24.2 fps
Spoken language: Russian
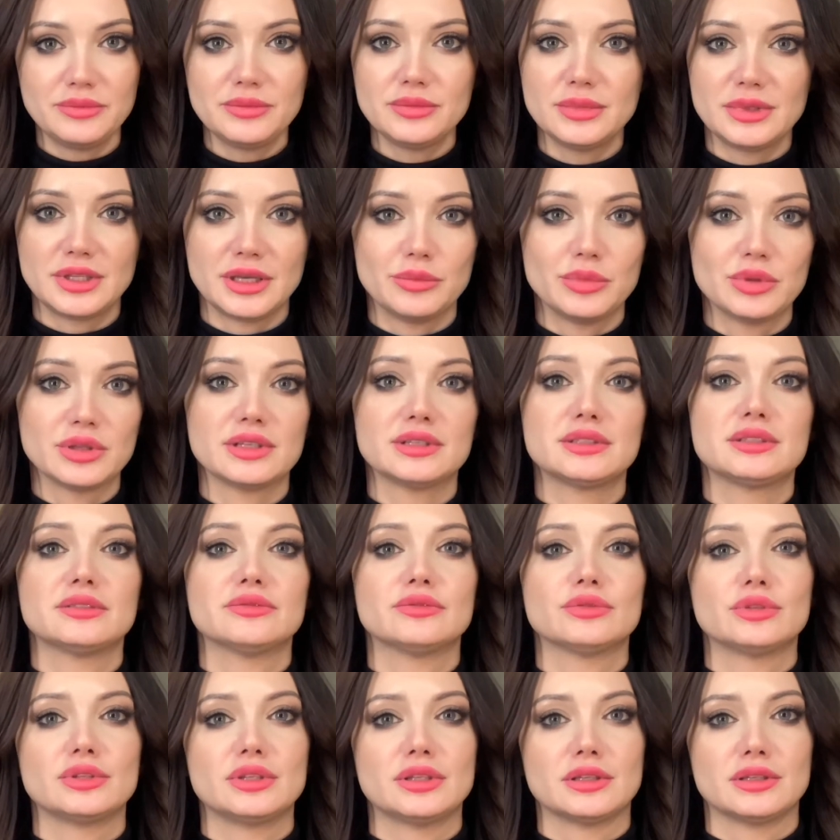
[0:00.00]
Я была
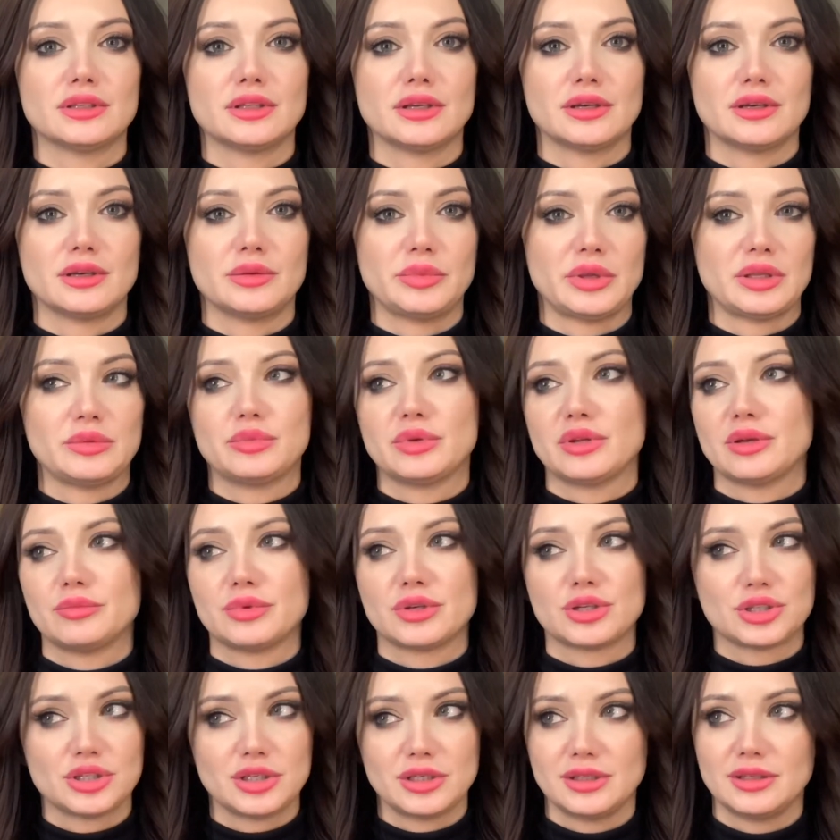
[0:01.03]
сегодня на опять
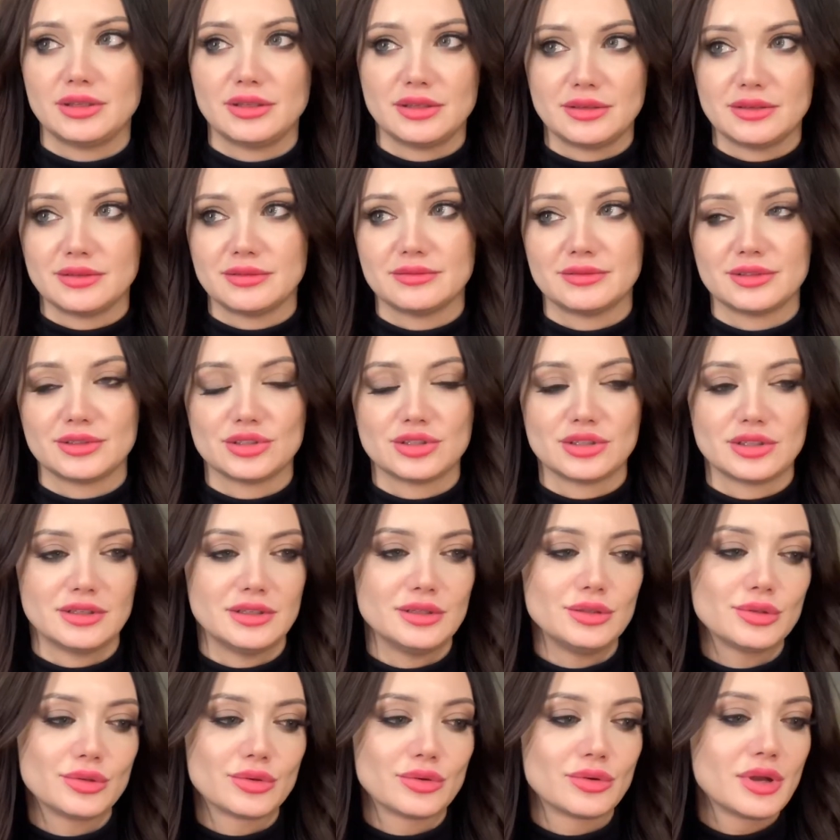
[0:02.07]
преображении в
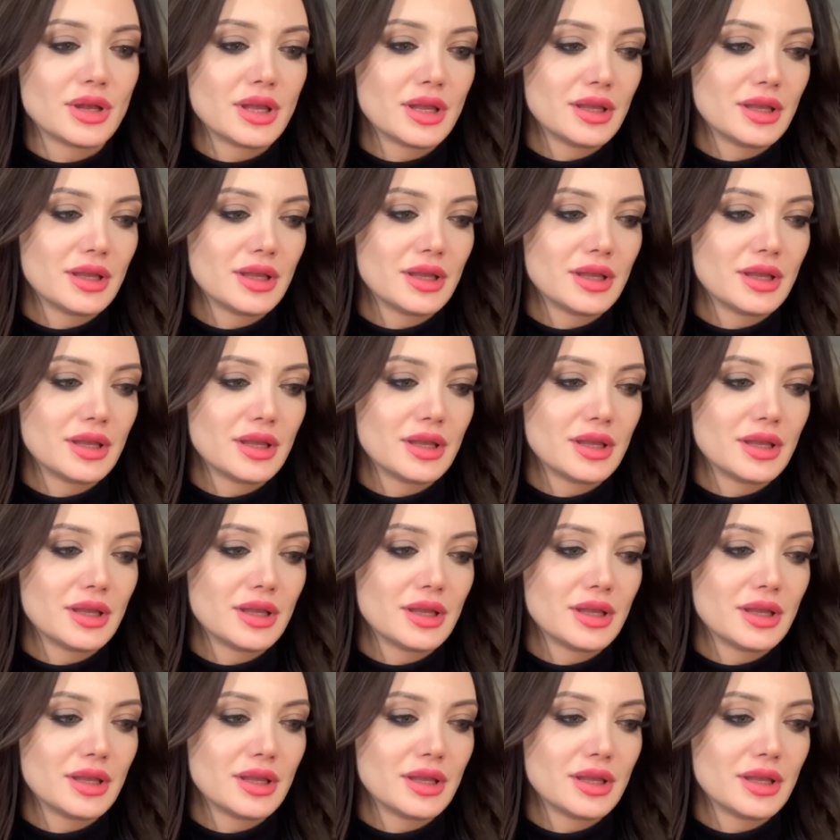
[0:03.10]
Анджелину.